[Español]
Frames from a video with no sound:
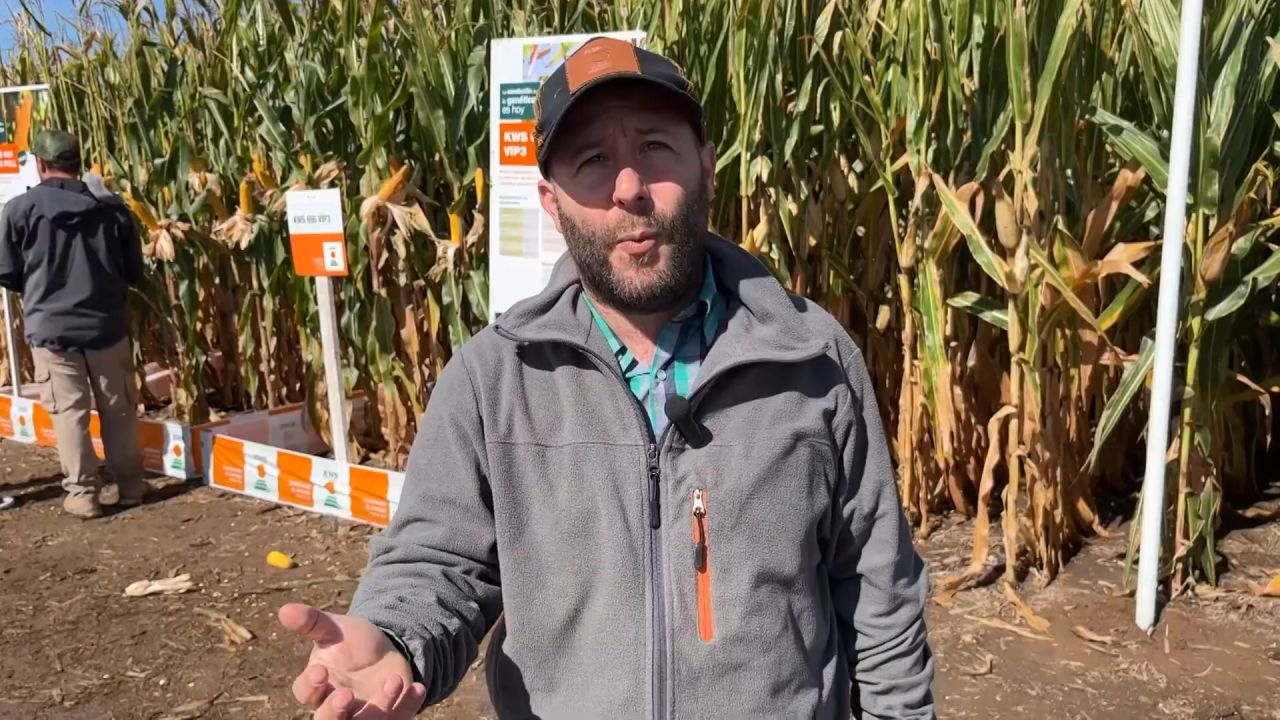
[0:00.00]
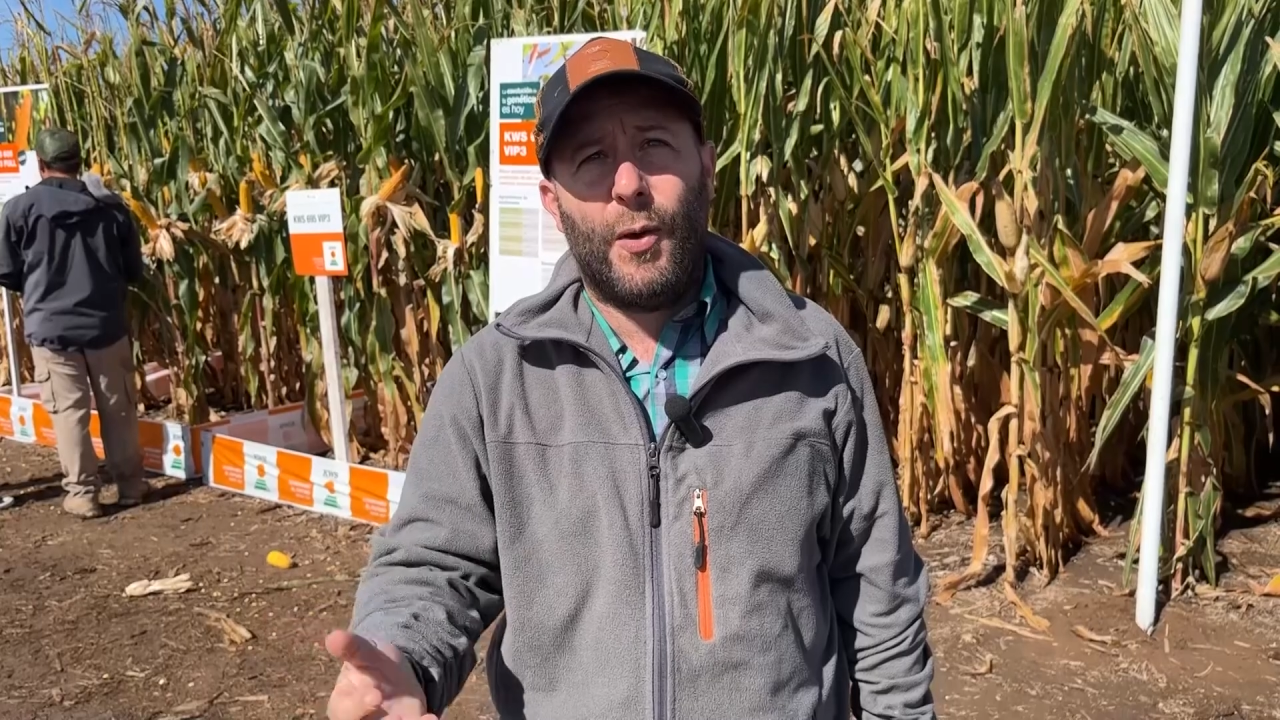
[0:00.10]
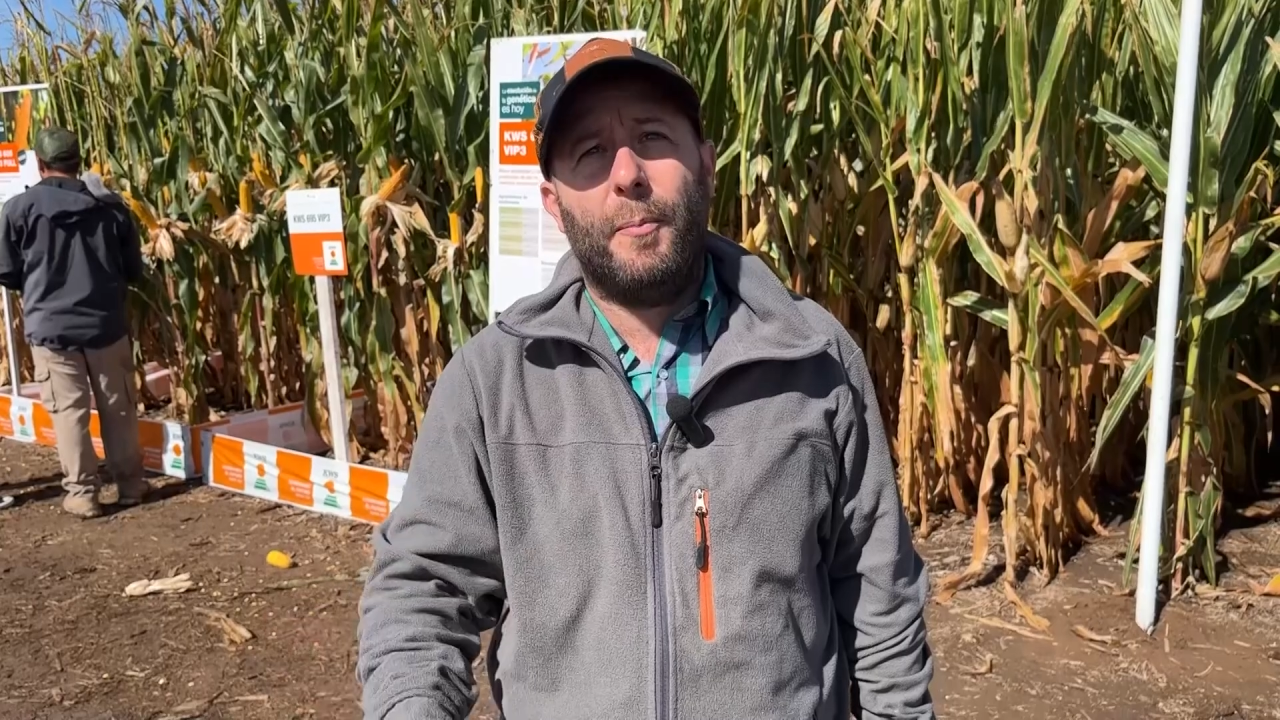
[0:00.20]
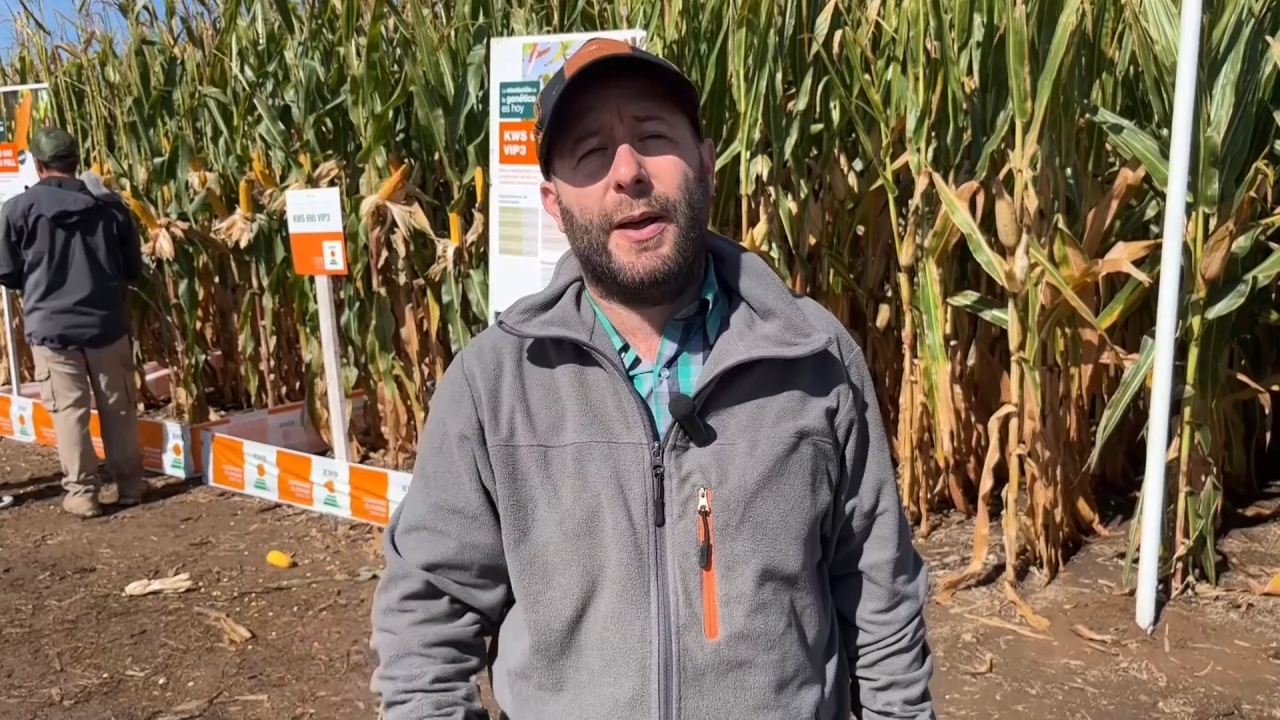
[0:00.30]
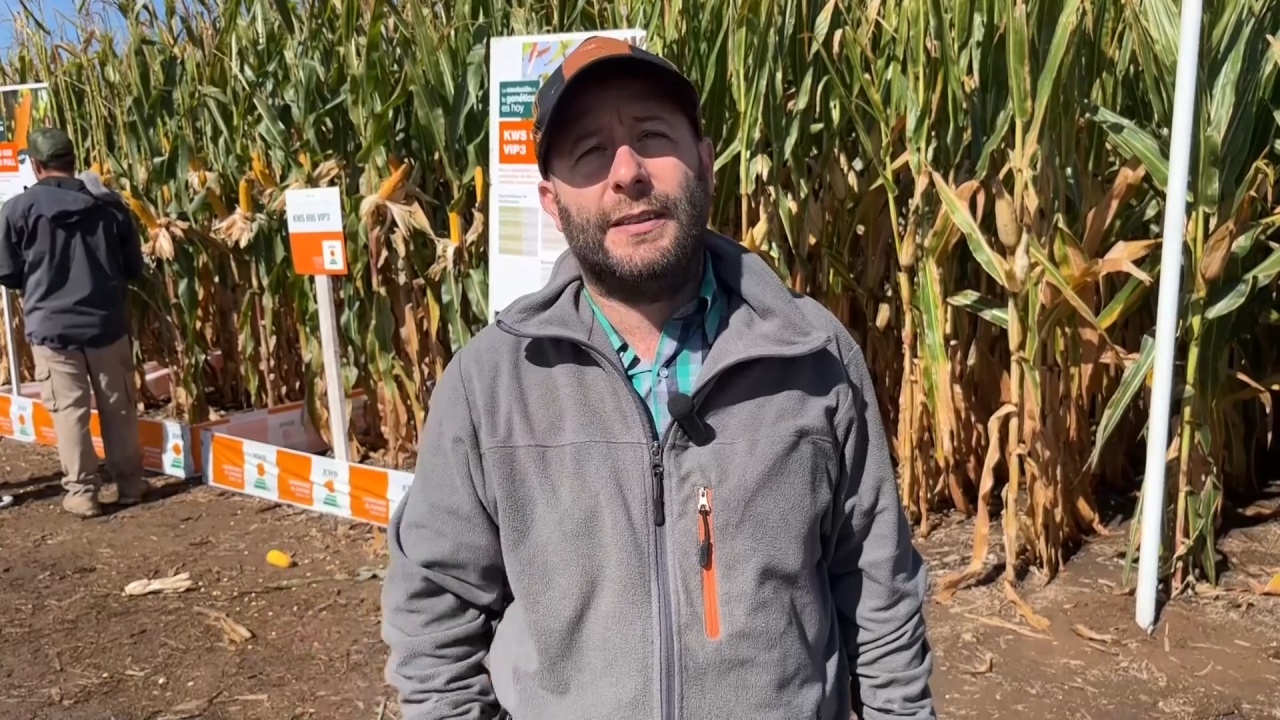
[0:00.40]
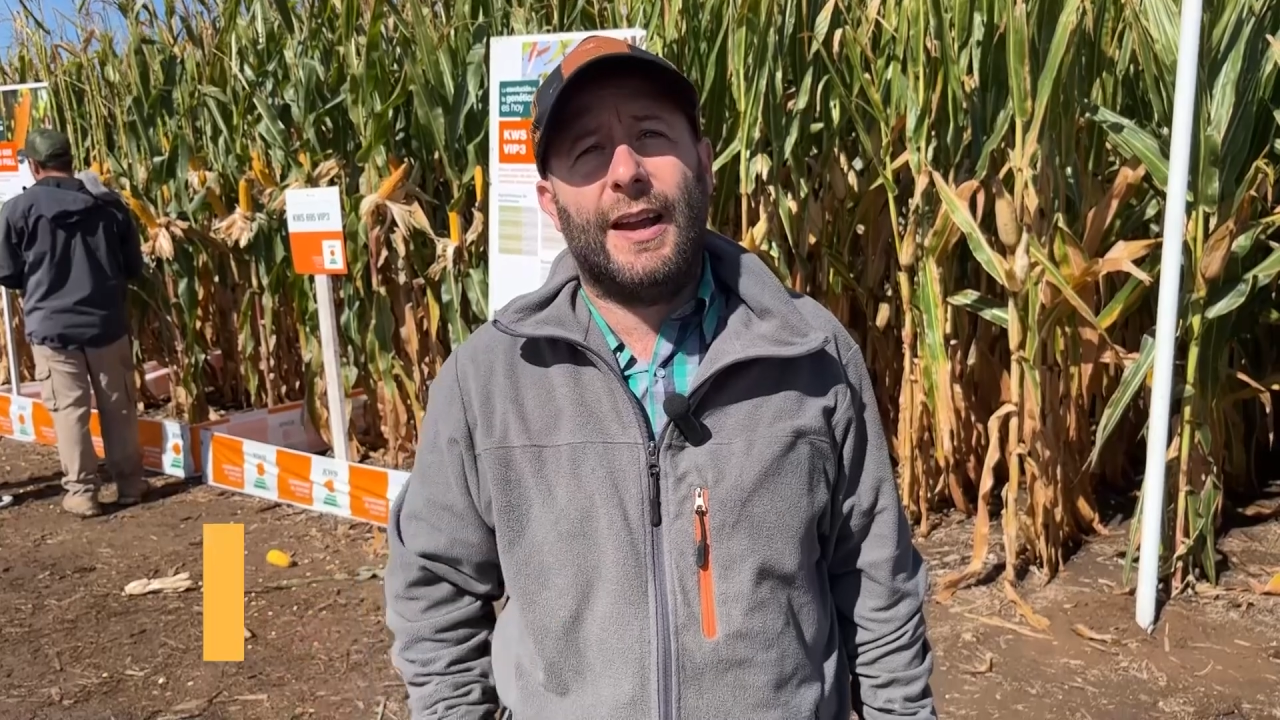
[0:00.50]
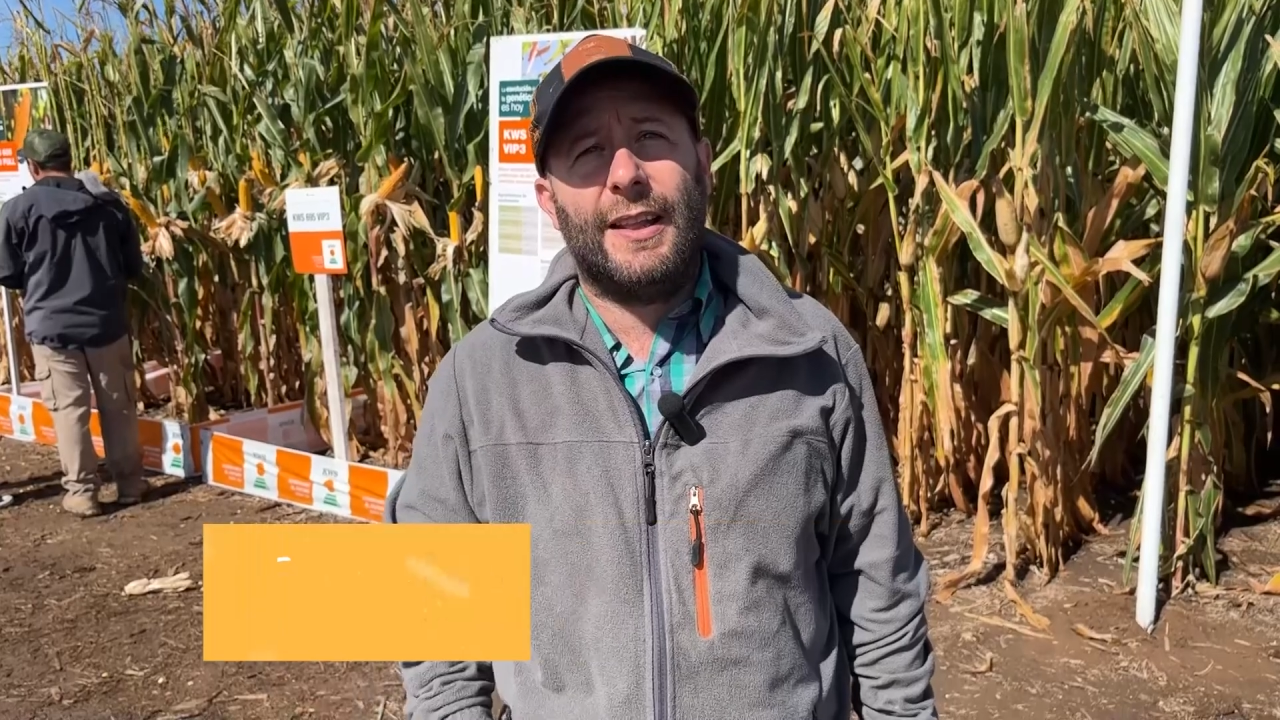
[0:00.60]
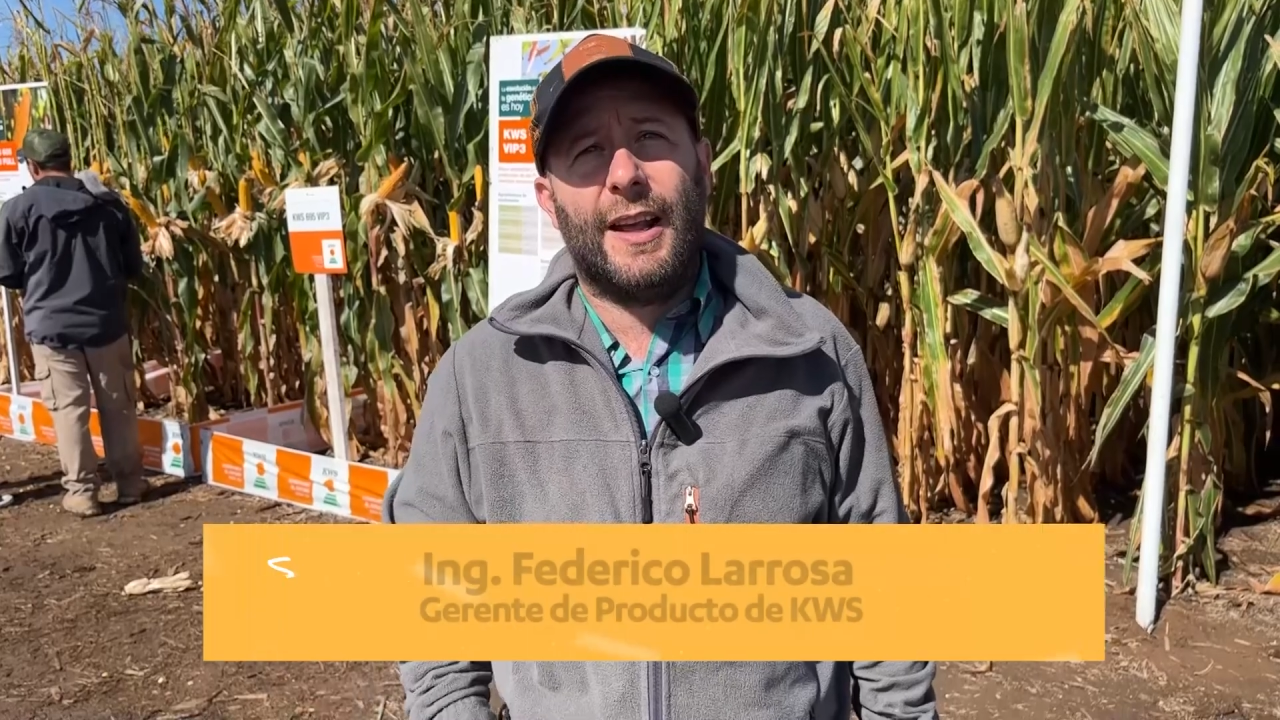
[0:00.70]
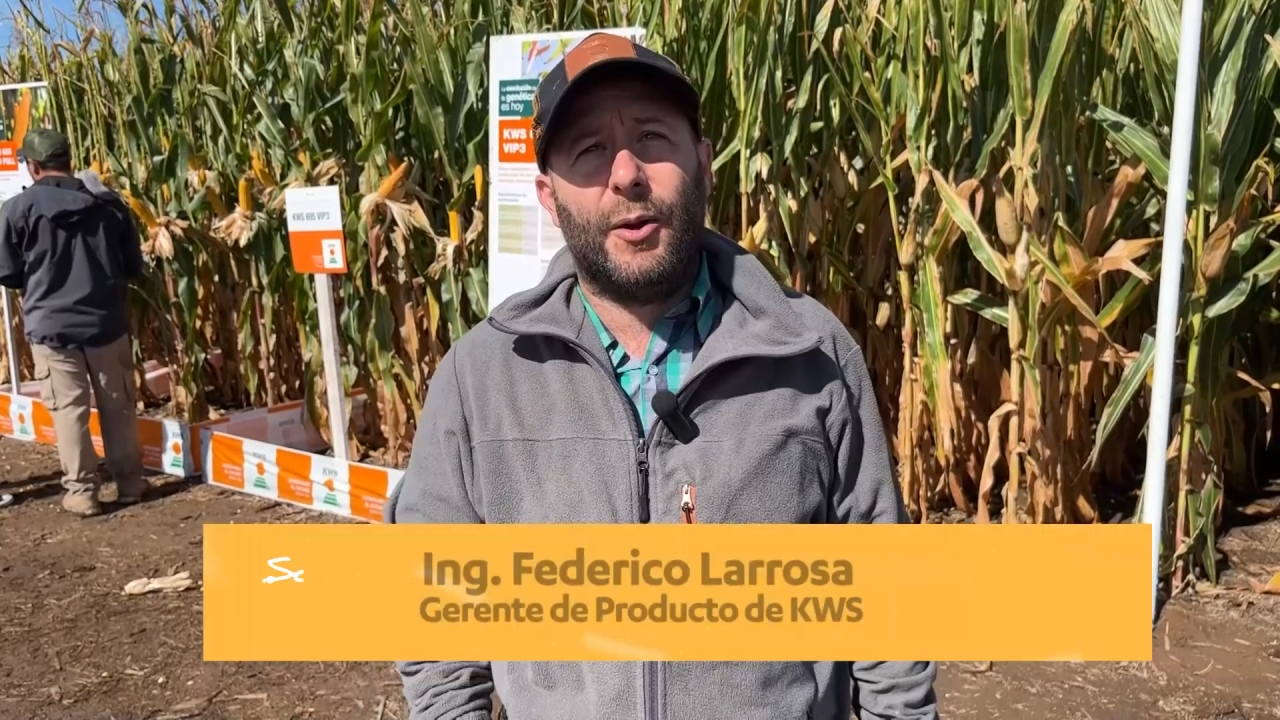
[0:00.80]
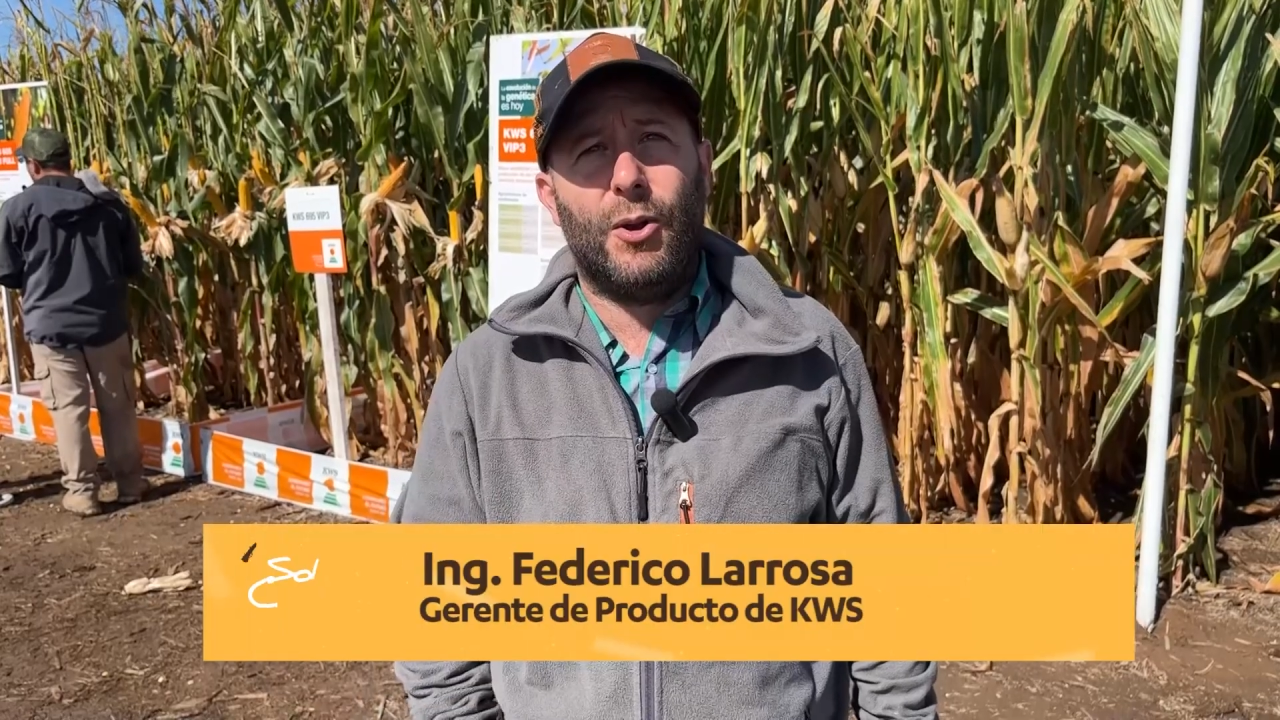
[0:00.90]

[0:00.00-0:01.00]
puede pasar en estas